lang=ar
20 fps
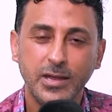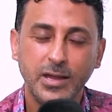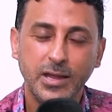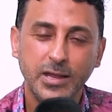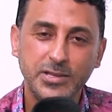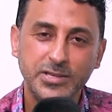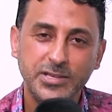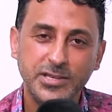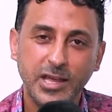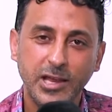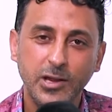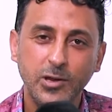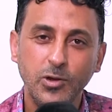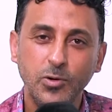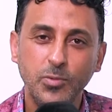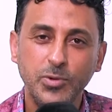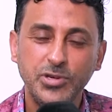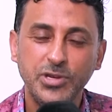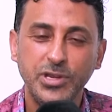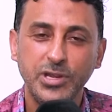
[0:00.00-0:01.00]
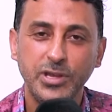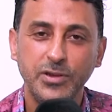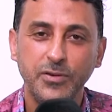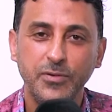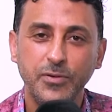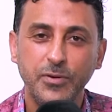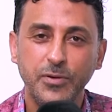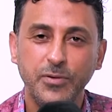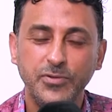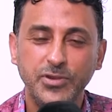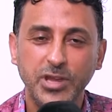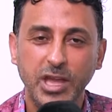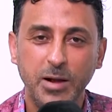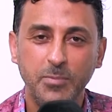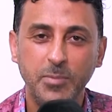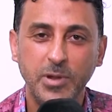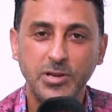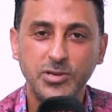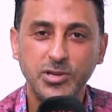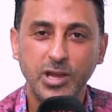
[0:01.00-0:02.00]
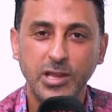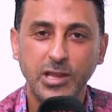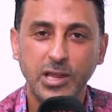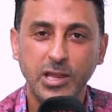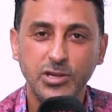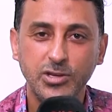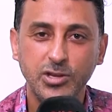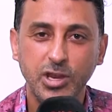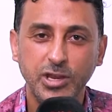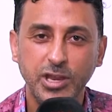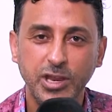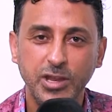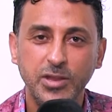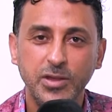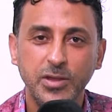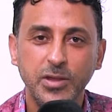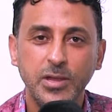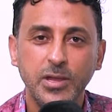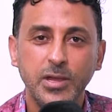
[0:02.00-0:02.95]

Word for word: آه، كنستغلوا باش في شي عمل ان شاء الله جديد